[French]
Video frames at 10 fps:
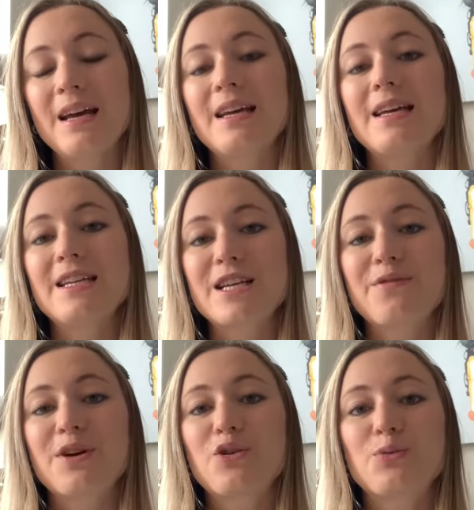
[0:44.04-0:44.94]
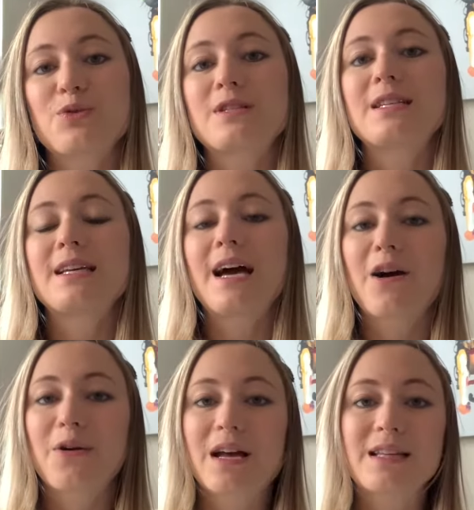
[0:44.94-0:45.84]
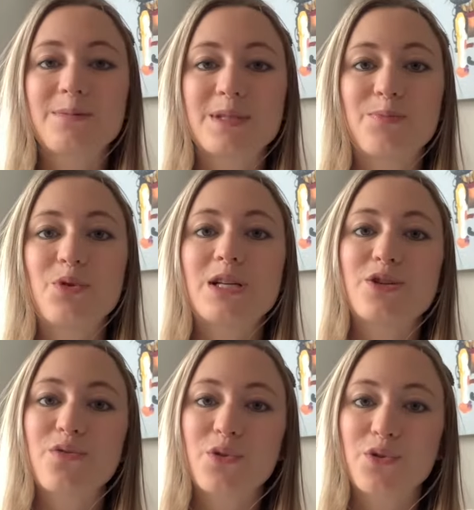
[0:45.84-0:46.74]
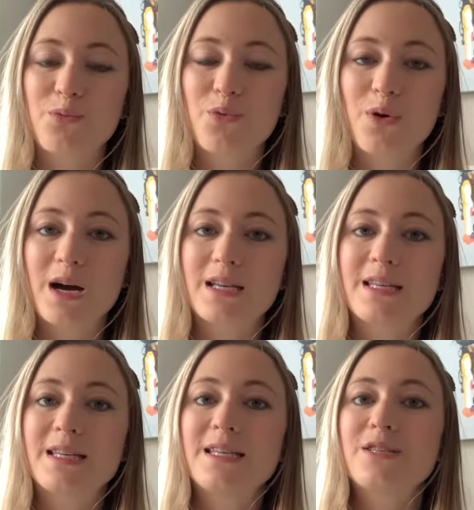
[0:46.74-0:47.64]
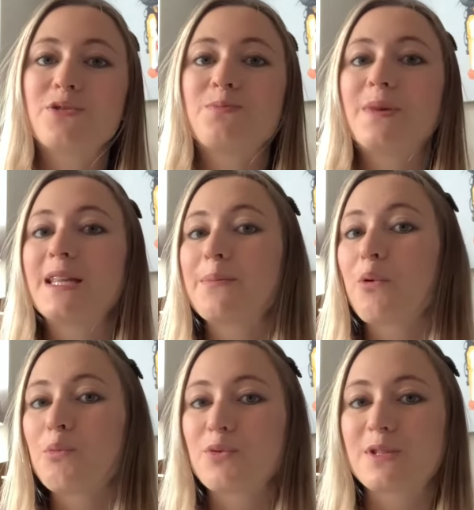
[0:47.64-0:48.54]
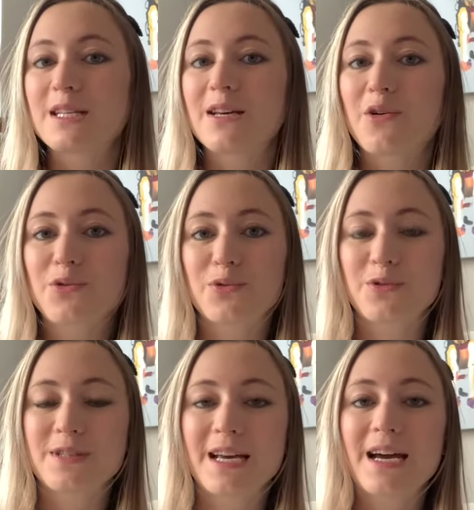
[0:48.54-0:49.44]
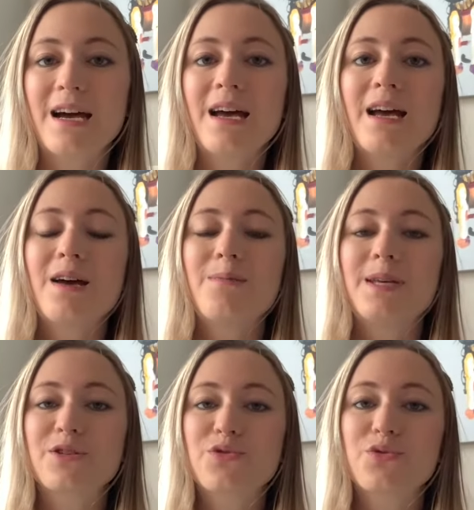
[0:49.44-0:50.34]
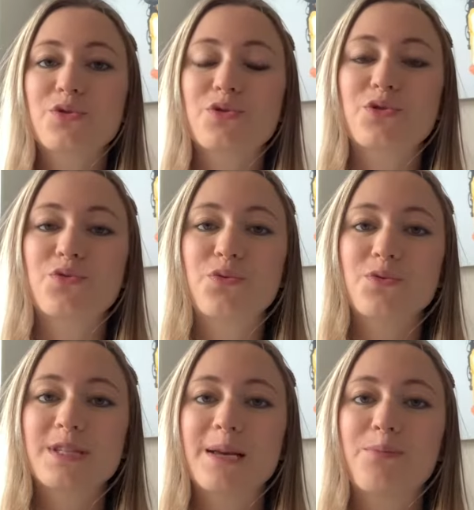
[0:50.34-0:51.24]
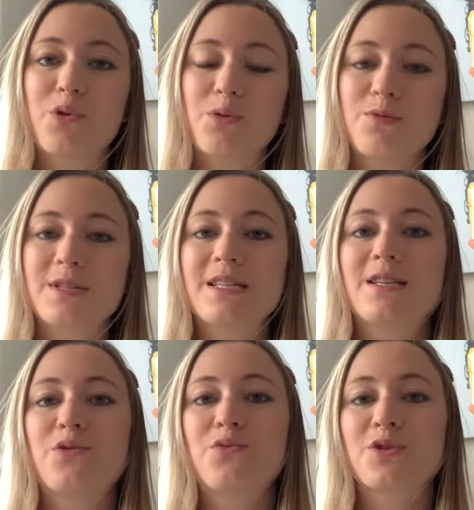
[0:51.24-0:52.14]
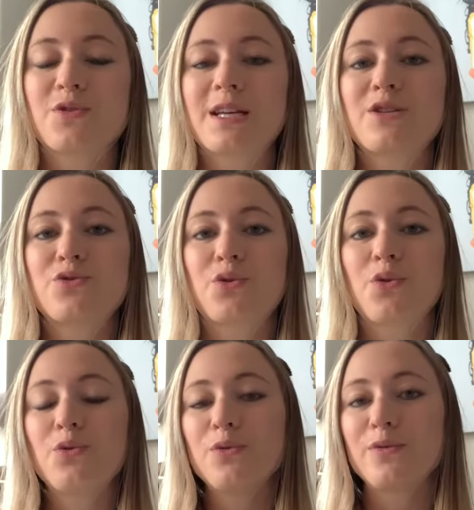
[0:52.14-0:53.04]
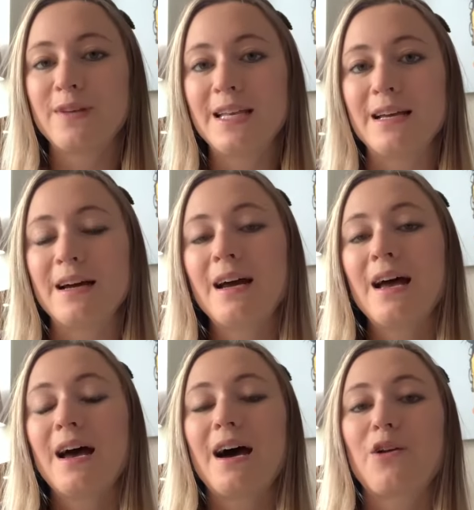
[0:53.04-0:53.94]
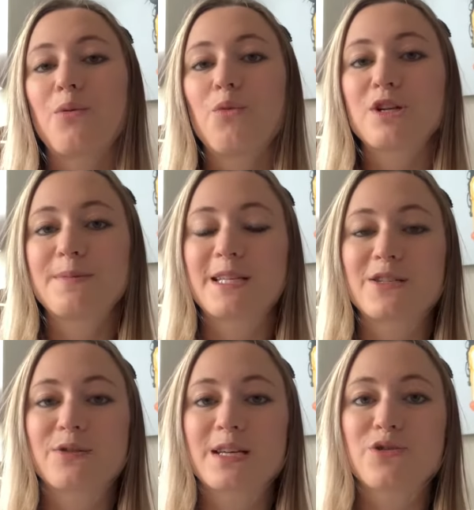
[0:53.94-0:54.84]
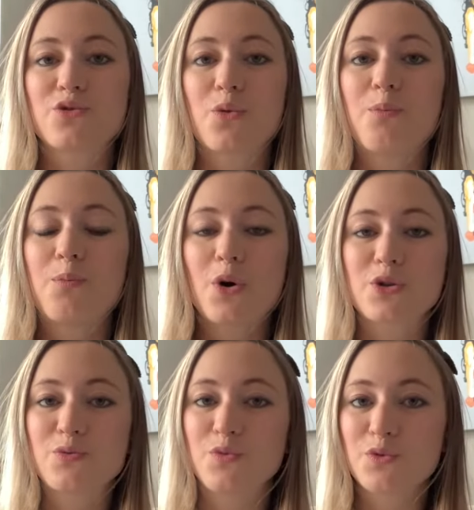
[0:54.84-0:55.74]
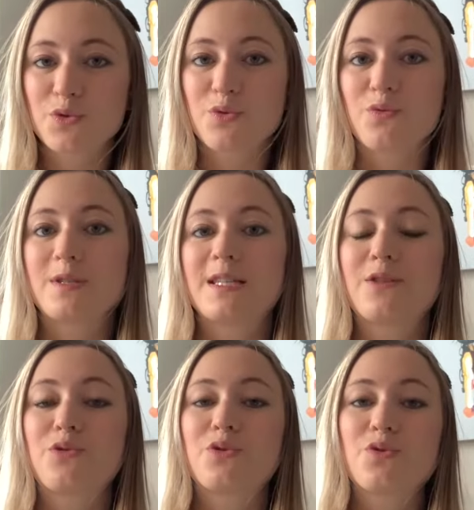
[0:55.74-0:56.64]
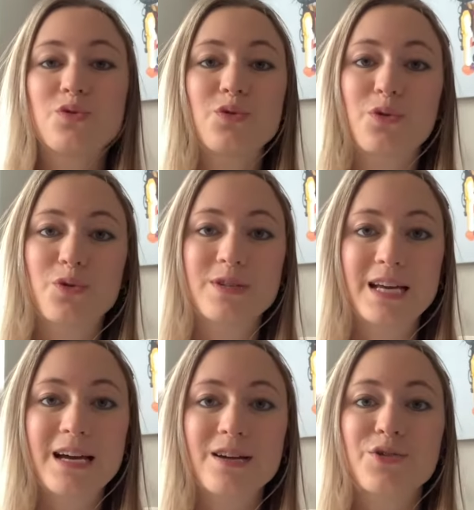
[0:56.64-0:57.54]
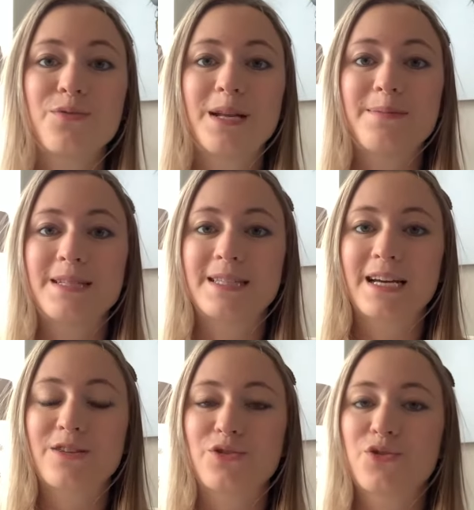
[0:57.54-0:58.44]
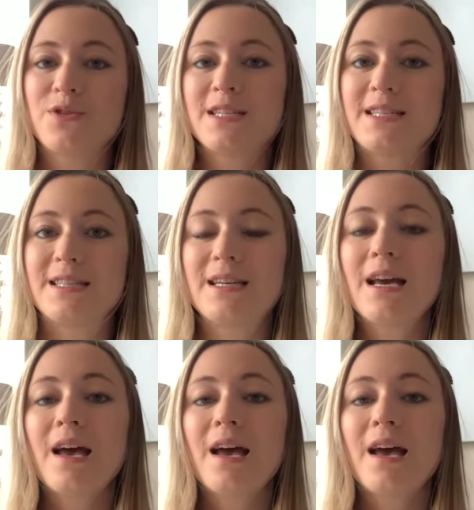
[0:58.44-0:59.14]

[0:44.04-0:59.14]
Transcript: et j'avais commencé à regarder un petit peu les offres d'emploi qui étaient proposées en Angleterre. Bien sûr, ce que je vous conseille pour commencer, c'est de vous centrer sur une ville. Alors moi, je m'étais centrée sur Portsmouth, donc c'est au sud de l'Angleterre. Je vous mets la petite carte juste ici.